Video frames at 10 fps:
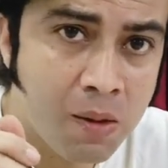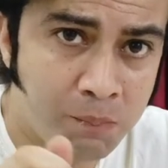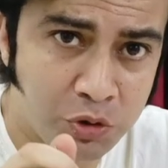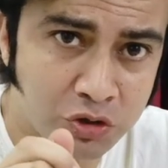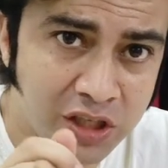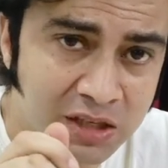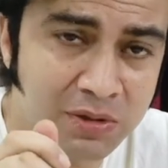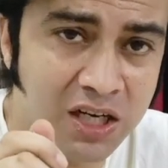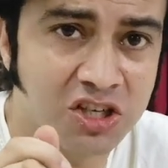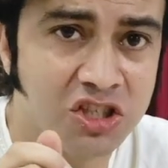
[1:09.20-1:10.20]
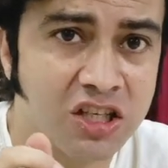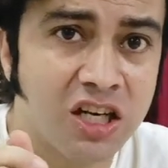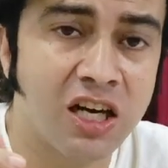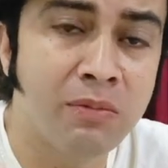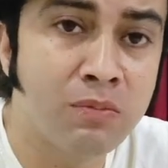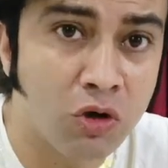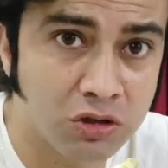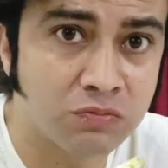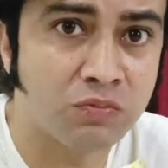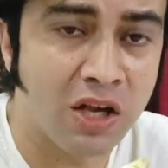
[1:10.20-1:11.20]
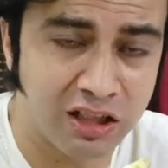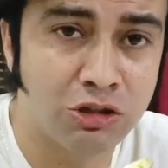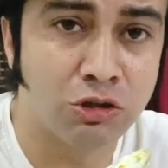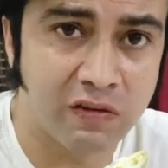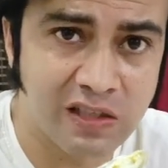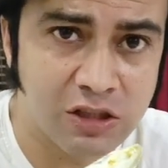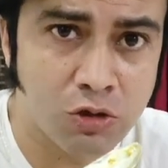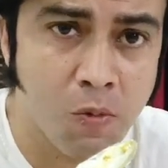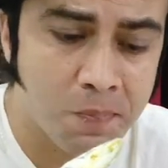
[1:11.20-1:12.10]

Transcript: मेरे तो यही बनाना चाहिए करेला भी बहुत हेल्दी होता है वैसे तो